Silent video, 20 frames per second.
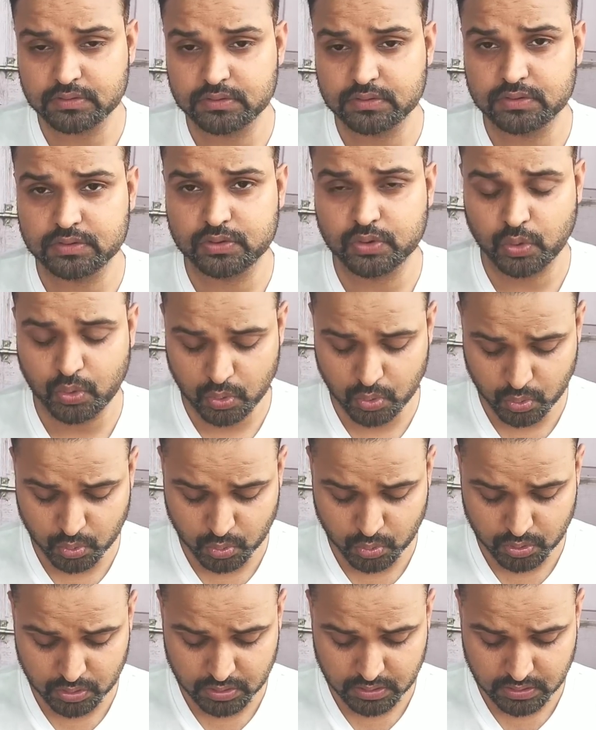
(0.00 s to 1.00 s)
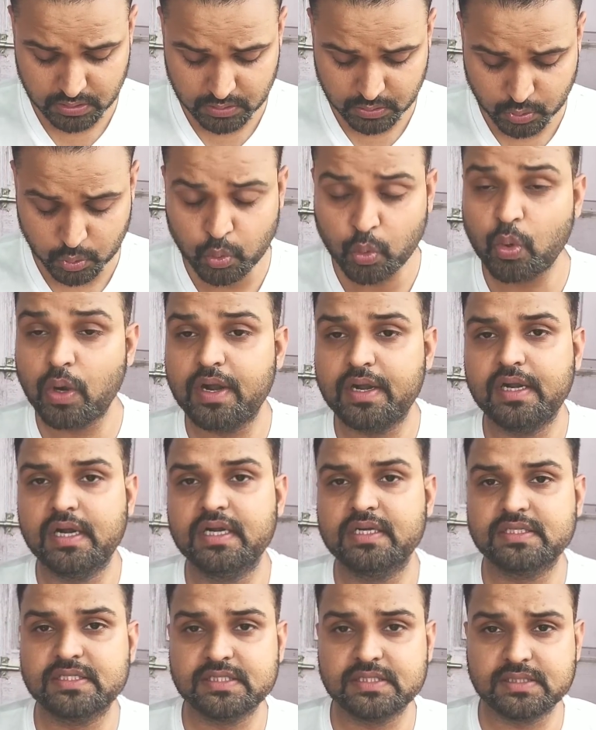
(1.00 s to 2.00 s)
जो
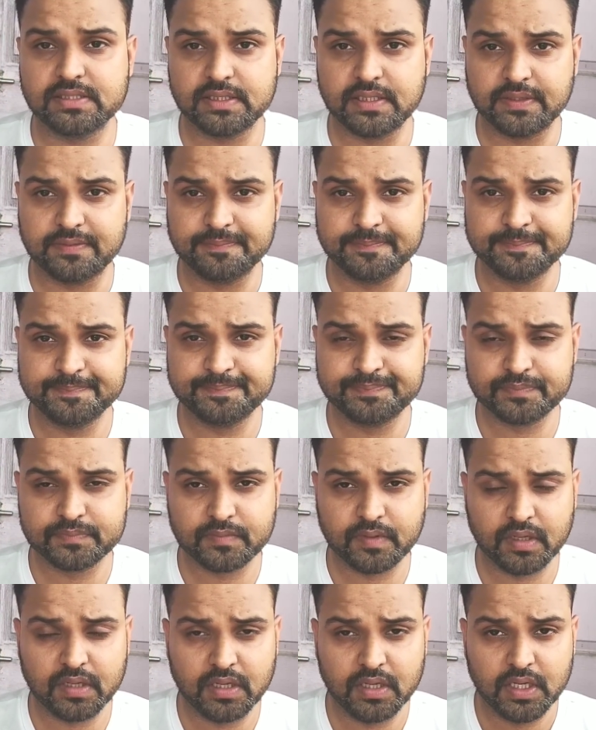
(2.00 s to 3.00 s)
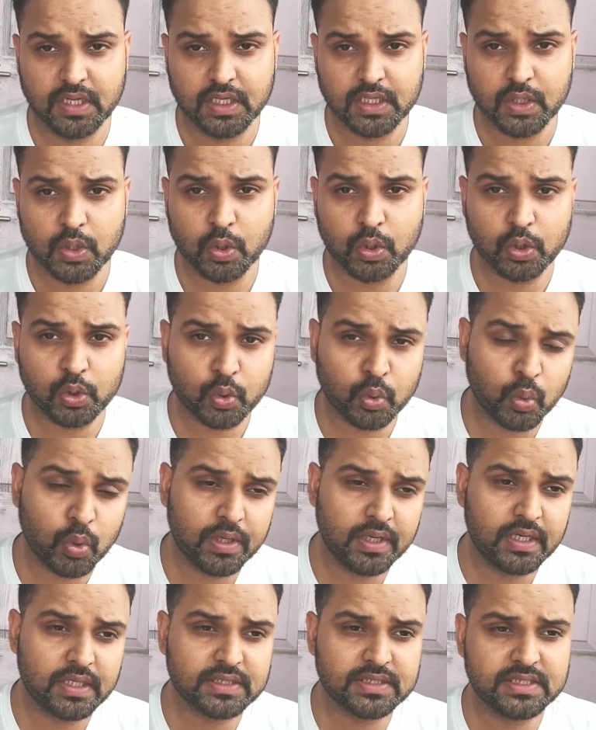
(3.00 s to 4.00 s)
200 सीसी है क्योंकि
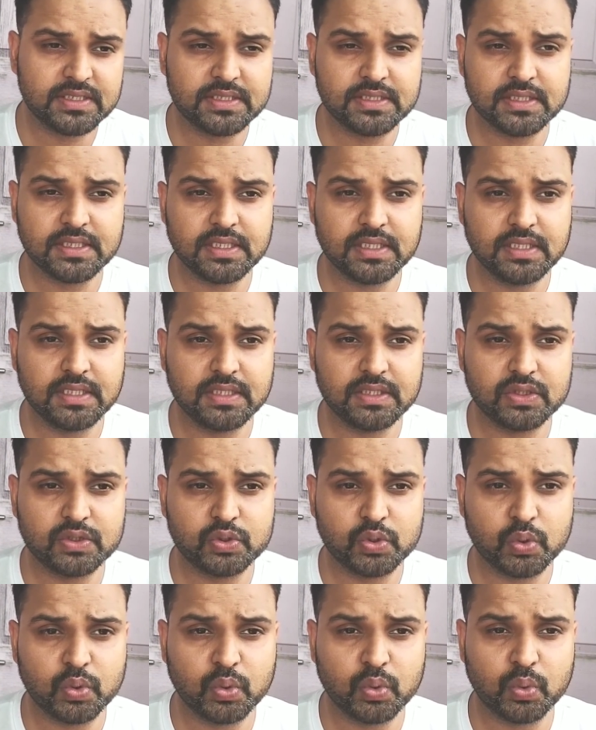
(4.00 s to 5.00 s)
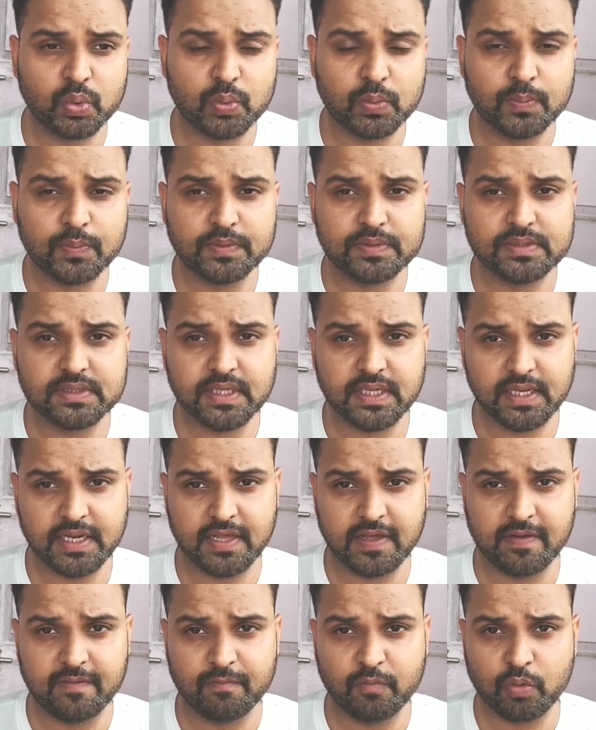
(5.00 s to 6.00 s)
200 सीसी की जो सेल
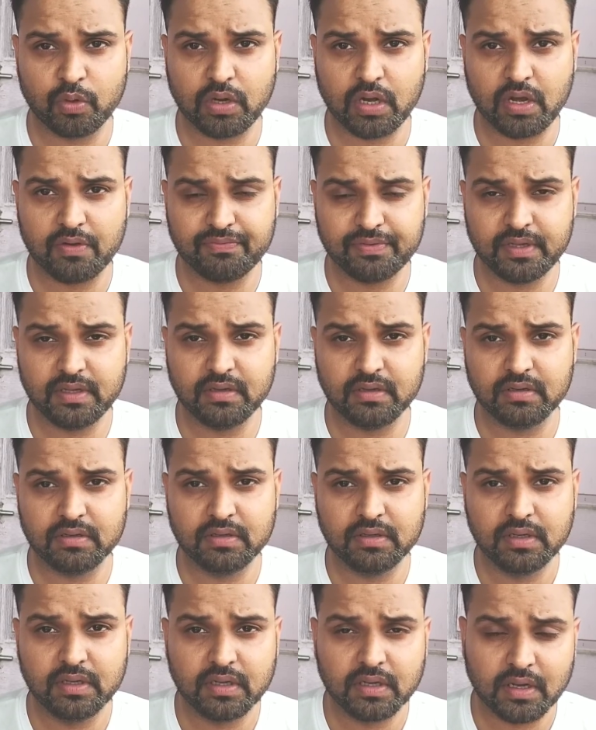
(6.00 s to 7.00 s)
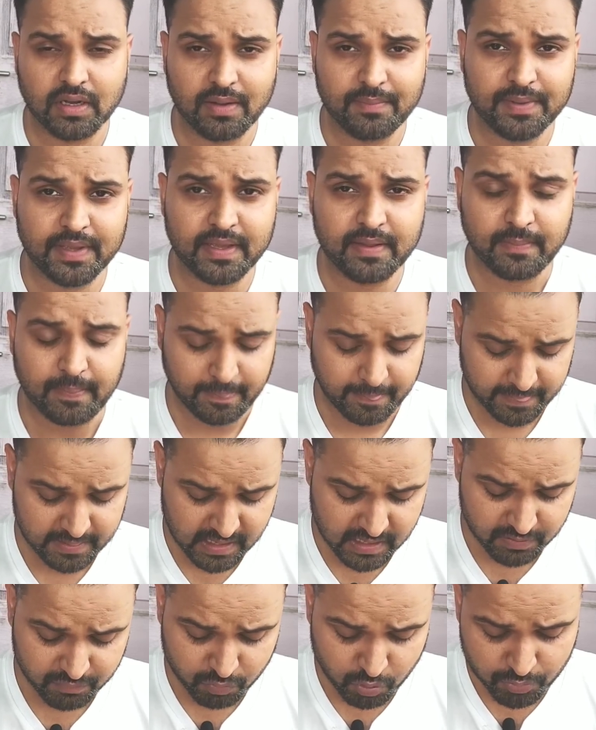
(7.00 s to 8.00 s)
है वो काफ़ी कम है
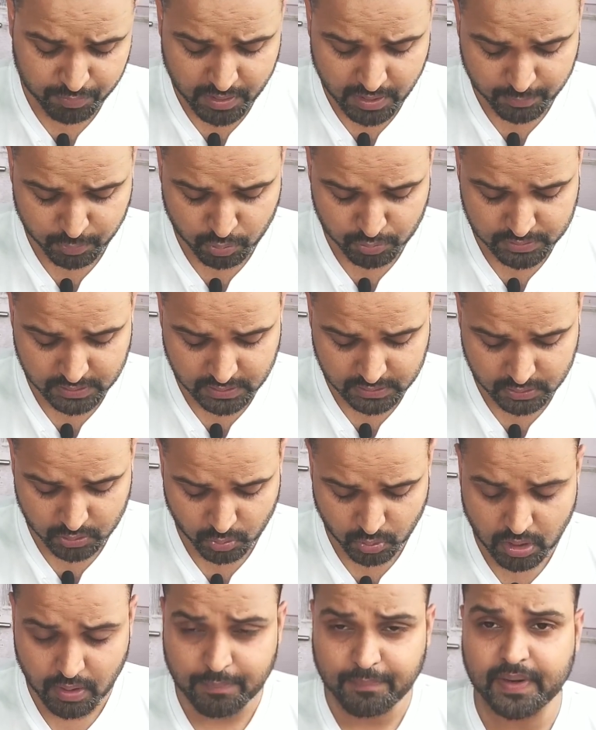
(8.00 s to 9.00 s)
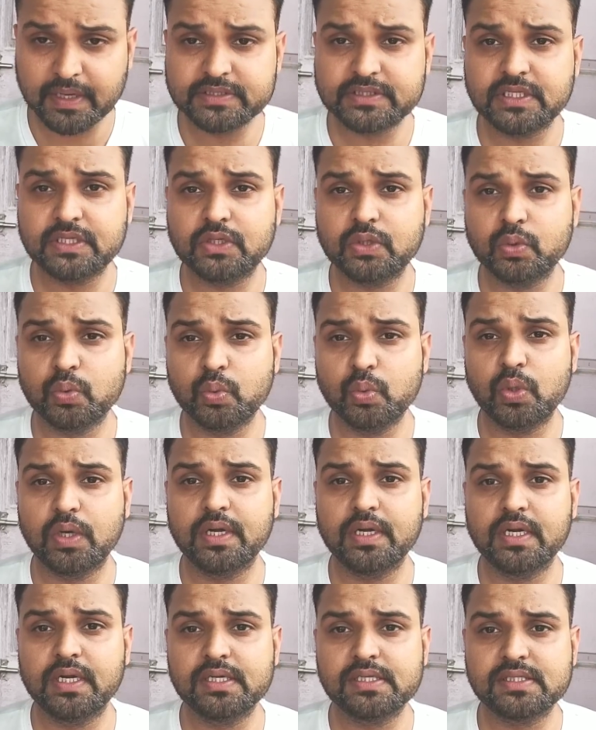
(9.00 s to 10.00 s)
लेकिन वही मैं आपको बताता हूँ अपाचे
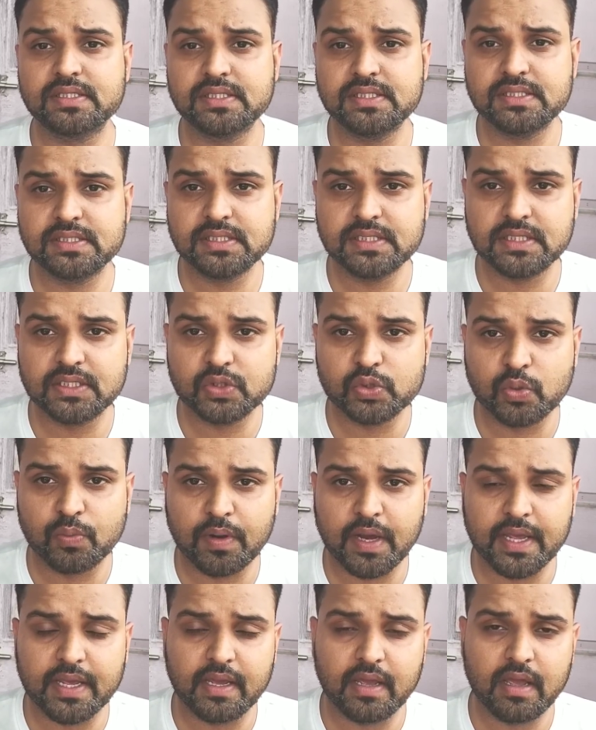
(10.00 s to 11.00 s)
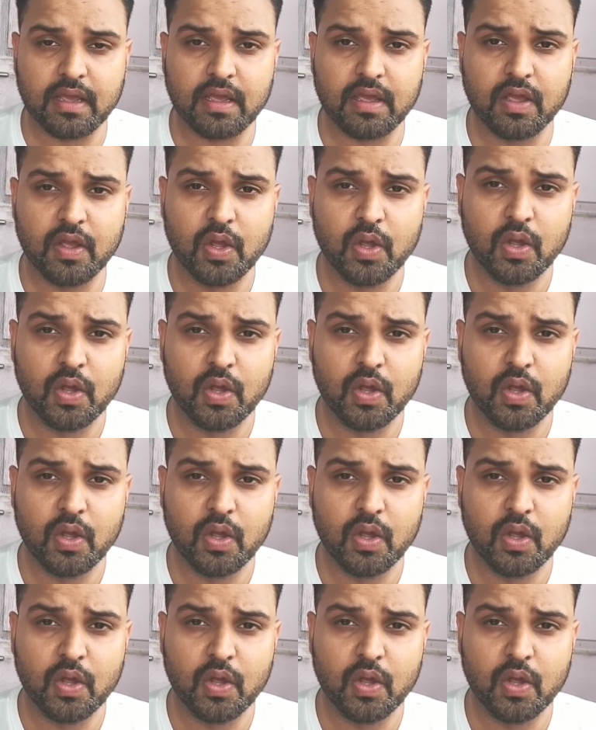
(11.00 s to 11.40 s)
200 सीसी की जो बाइक है